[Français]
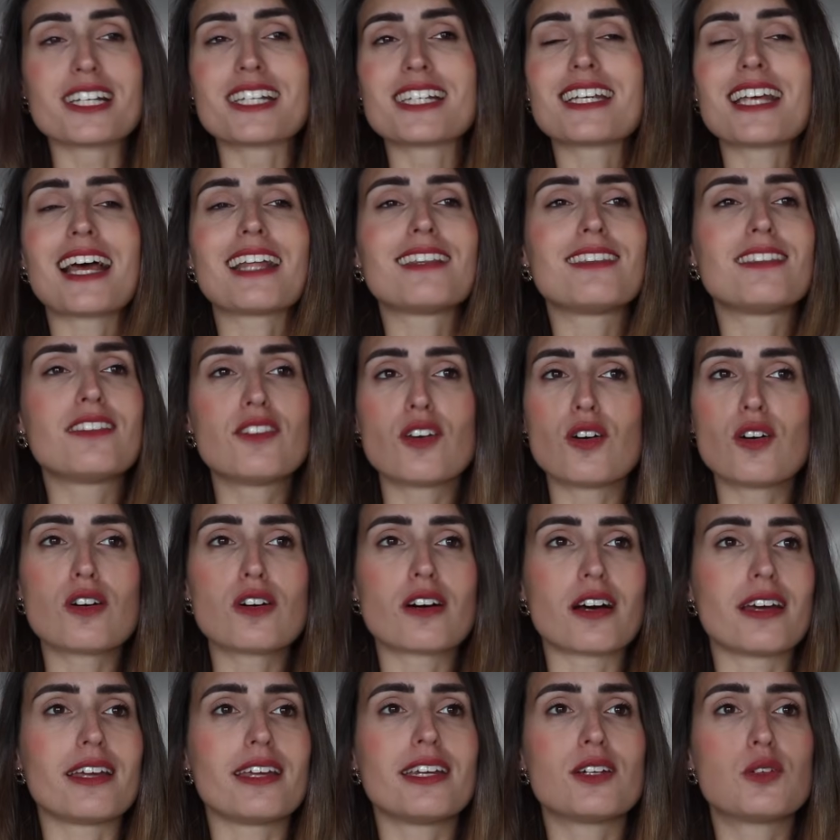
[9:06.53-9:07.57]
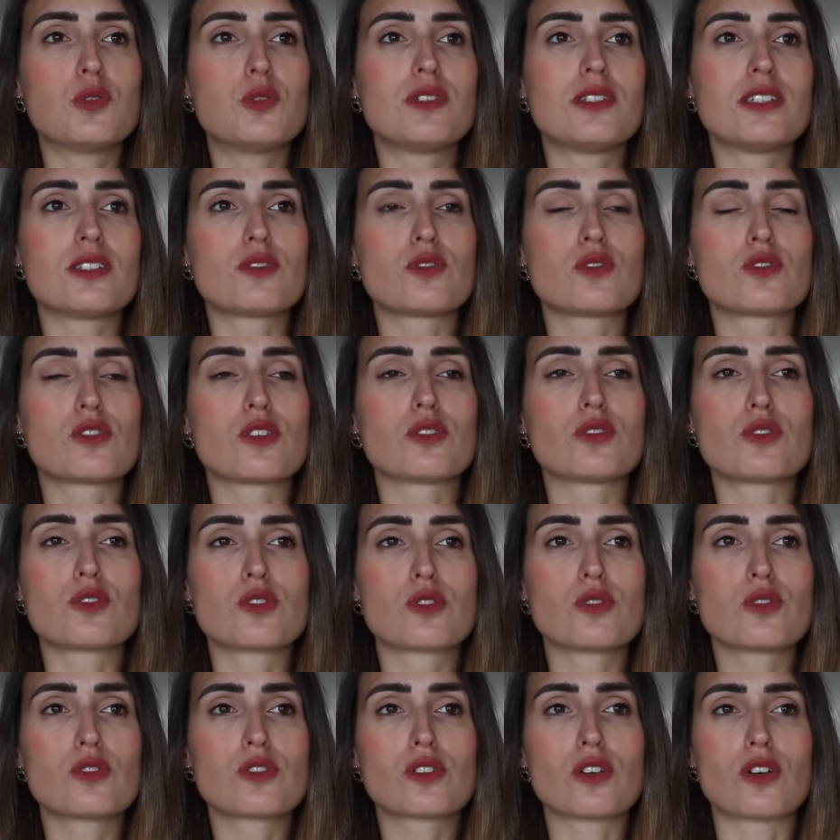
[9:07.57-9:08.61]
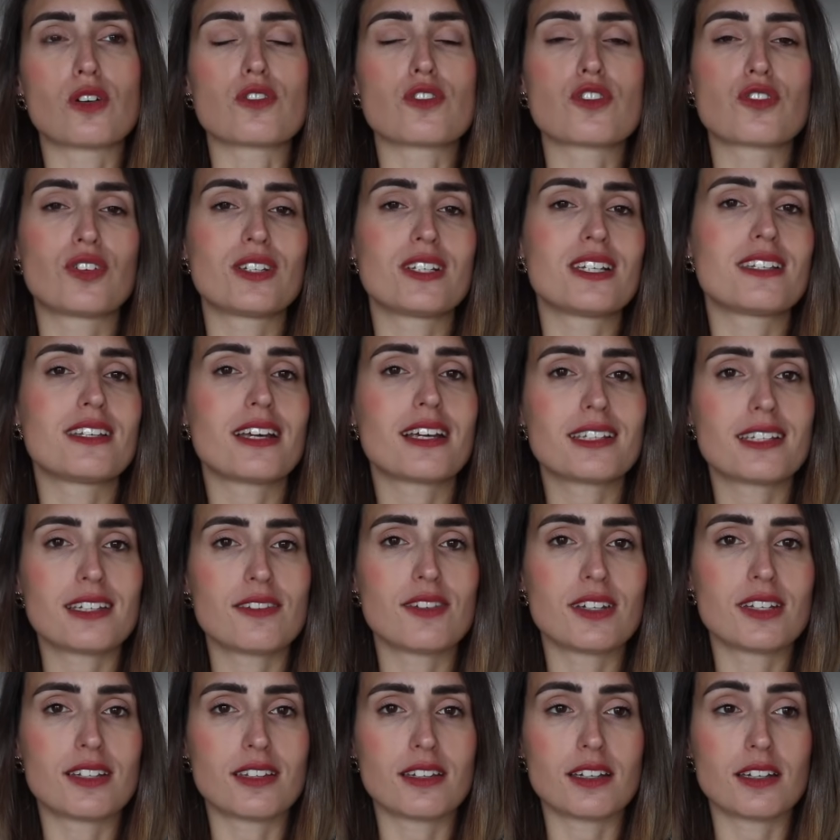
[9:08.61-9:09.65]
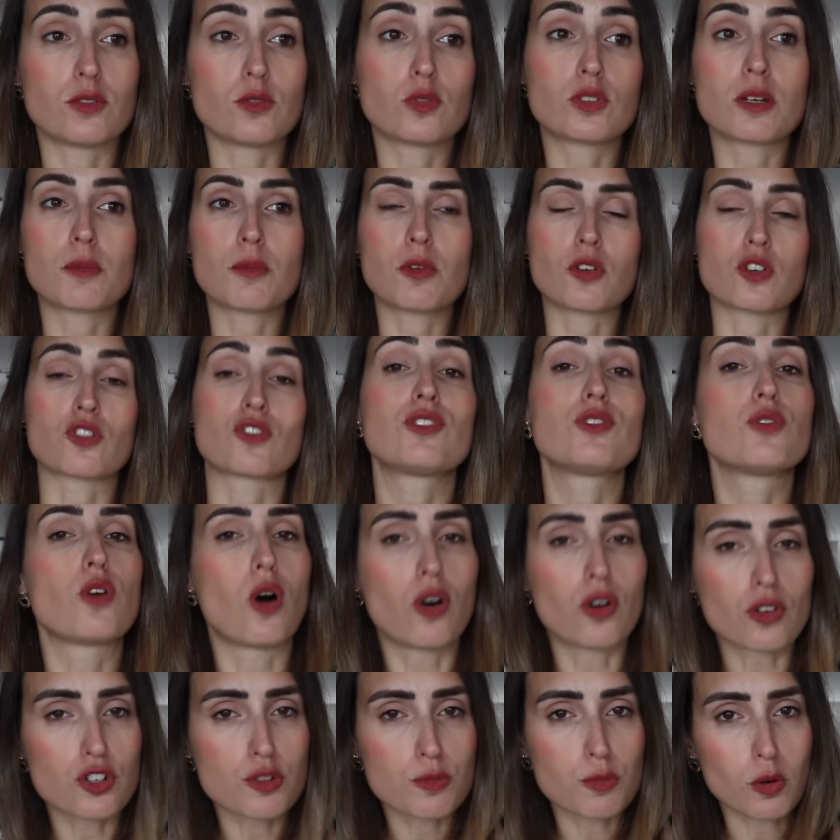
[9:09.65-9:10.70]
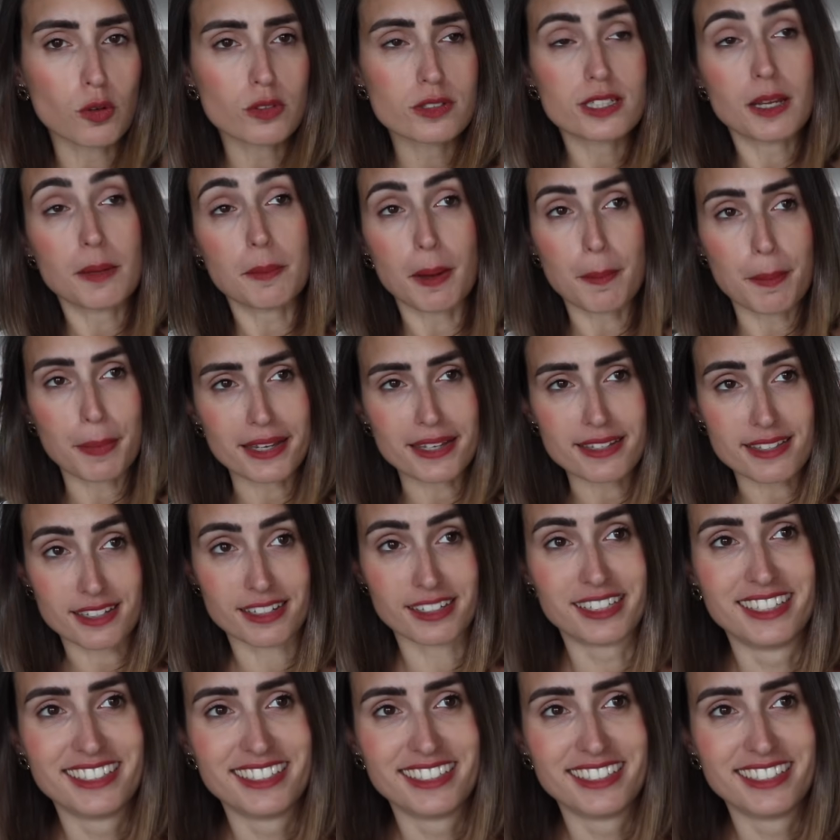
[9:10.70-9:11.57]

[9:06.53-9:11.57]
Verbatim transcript: J'adore écouter ce genre de choses quand je fais des activités, notamment quand je fais du rangement, ça m'apaise.